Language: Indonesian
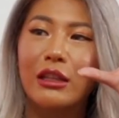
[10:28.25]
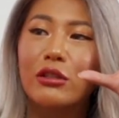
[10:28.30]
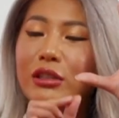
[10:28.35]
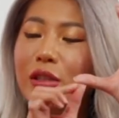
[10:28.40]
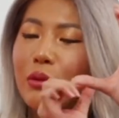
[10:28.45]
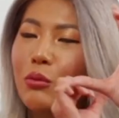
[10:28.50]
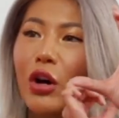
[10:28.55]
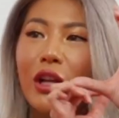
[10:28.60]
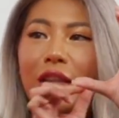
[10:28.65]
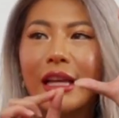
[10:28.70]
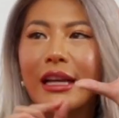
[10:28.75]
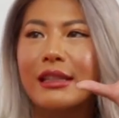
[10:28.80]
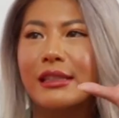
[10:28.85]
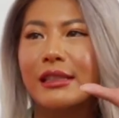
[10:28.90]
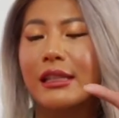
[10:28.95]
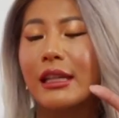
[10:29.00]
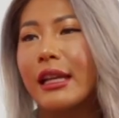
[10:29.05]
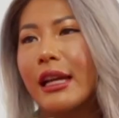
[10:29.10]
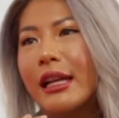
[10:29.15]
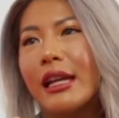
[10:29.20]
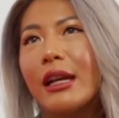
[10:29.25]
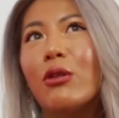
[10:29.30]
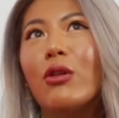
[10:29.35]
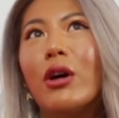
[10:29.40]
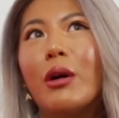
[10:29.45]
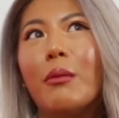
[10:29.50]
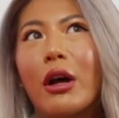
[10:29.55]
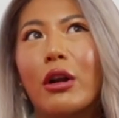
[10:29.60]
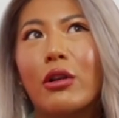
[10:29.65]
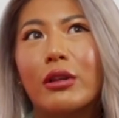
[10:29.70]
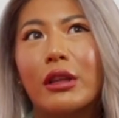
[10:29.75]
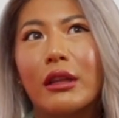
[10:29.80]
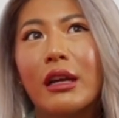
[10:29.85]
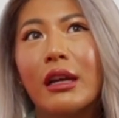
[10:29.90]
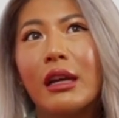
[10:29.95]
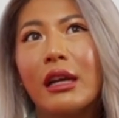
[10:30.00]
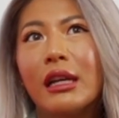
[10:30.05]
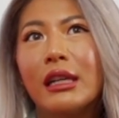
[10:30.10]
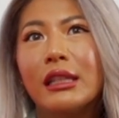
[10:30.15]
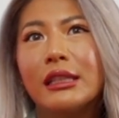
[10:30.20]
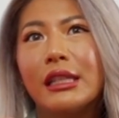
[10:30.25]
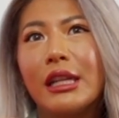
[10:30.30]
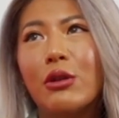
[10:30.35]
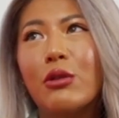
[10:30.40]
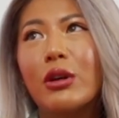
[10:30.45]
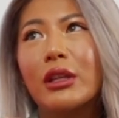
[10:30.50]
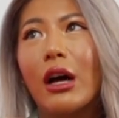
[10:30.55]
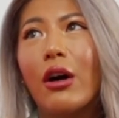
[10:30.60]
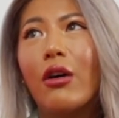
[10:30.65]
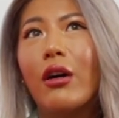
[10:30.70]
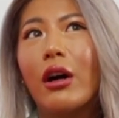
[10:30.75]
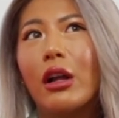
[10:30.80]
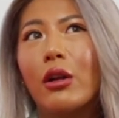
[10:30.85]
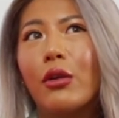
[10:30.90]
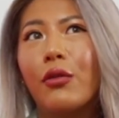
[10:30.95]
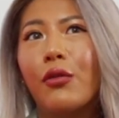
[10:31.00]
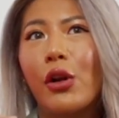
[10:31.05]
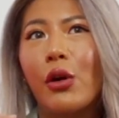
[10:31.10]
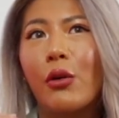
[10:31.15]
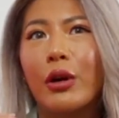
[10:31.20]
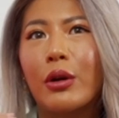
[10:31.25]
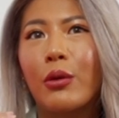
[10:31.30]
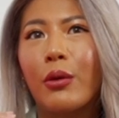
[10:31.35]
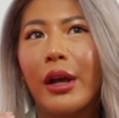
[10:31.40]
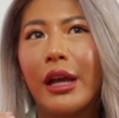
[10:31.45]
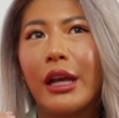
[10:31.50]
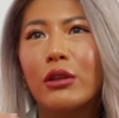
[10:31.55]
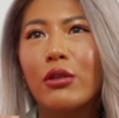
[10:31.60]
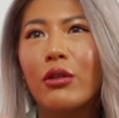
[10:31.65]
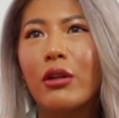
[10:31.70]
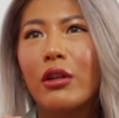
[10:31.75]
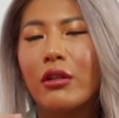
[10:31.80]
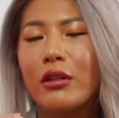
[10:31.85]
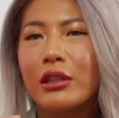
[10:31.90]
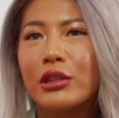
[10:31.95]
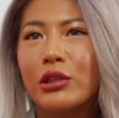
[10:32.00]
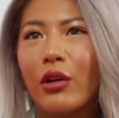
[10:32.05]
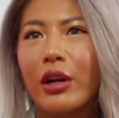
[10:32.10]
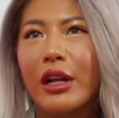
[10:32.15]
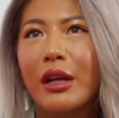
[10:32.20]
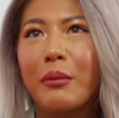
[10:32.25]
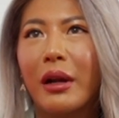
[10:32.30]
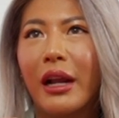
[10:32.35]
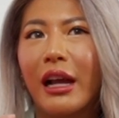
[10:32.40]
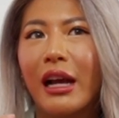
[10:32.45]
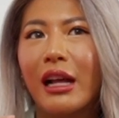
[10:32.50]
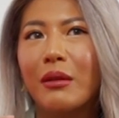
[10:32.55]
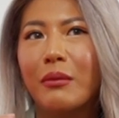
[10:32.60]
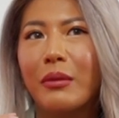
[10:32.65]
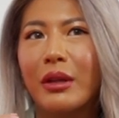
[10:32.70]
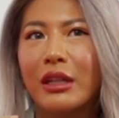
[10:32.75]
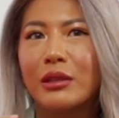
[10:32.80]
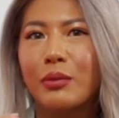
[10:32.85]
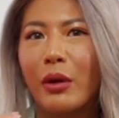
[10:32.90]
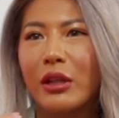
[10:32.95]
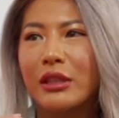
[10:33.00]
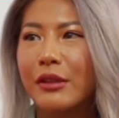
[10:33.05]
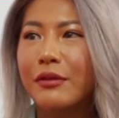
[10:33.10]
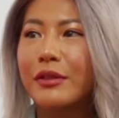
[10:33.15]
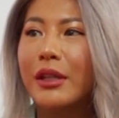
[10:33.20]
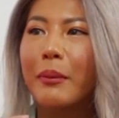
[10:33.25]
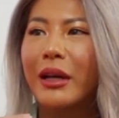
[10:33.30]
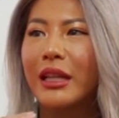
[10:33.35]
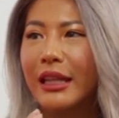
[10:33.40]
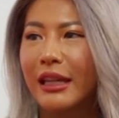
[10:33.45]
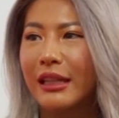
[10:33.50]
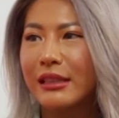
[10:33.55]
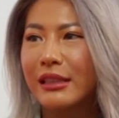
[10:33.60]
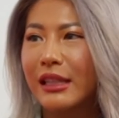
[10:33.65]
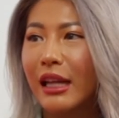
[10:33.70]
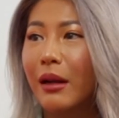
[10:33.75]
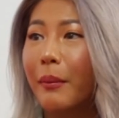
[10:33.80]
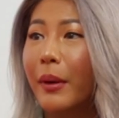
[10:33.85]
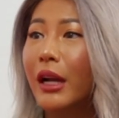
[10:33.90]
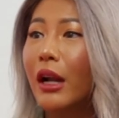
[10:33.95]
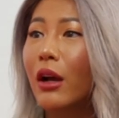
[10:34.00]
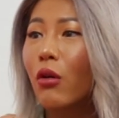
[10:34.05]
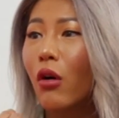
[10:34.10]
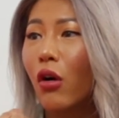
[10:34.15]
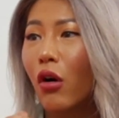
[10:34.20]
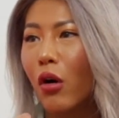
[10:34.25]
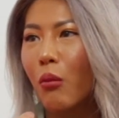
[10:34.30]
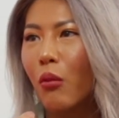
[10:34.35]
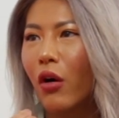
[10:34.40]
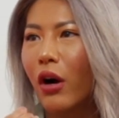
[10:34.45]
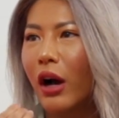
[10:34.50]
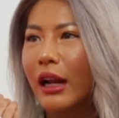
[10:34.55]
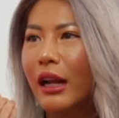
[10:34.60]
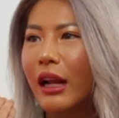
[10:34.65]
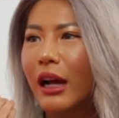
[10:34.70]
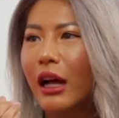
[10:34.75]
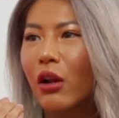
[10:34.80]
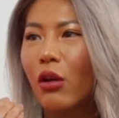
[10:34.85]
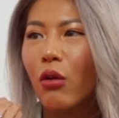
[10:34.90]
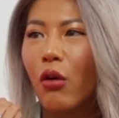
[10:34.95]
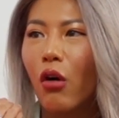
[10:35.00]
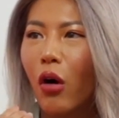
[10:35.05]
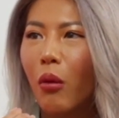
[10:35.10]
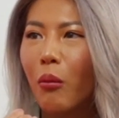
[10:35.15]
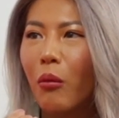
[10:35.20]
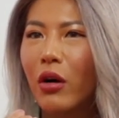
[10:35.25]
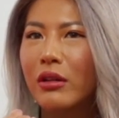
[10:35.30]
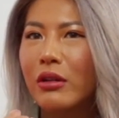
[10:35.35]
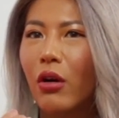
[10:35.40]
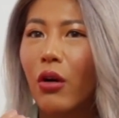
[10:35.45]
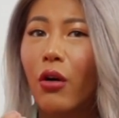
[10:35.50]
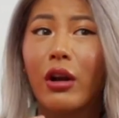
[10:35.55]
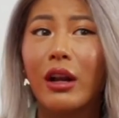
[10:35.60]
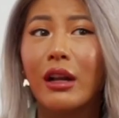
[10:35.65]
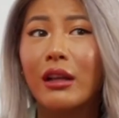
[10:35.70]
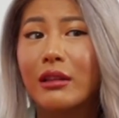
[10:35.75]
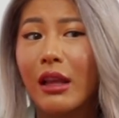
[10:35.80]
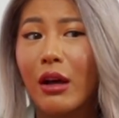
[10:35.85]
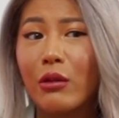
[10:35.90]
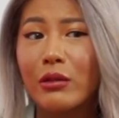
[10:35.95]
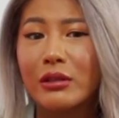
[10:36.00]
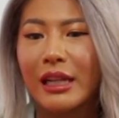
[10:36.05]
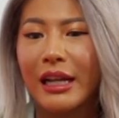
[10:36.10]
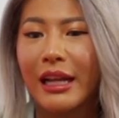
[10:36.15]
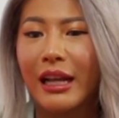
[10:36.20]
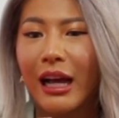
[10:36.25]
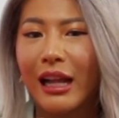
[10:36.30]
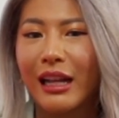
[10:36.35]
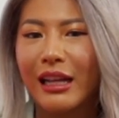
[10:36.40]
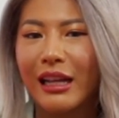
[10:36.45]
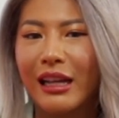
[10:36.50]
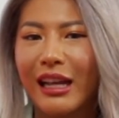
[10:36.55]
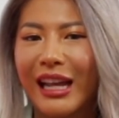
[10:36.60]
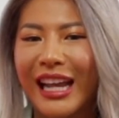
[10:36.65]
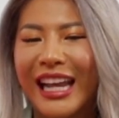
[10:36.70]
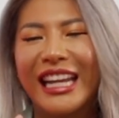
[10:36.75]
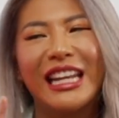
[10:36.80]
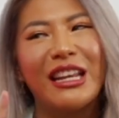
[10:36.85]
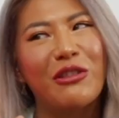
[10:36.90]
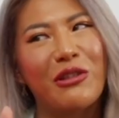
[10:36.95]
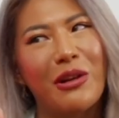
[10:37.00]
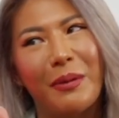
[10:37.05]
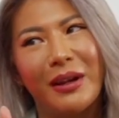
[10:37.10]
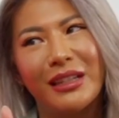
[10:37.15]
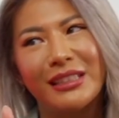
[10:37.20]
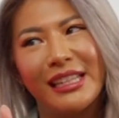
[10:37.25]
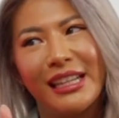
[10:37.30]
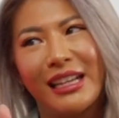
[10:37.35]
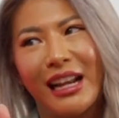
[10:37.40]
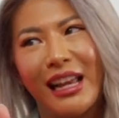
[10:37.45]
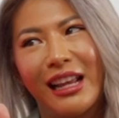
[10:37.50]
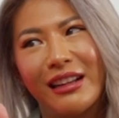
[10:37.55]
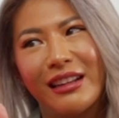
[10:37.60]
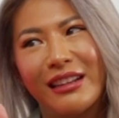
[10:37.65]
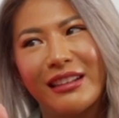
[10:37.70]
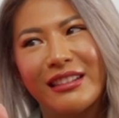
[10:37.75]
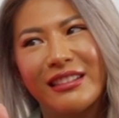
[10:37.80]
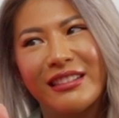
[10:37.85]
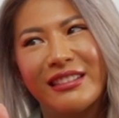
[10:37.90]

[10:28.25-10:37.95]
Itu semua teks. Jadi gue oh, baru. Yes. Jadi gue tahu kalau follower gue itu kalau di story mereka lebih responsif sama teks daripada gue ngomong. Karena kalau gue ngomong orang tahu kali ini udah pasti iklan.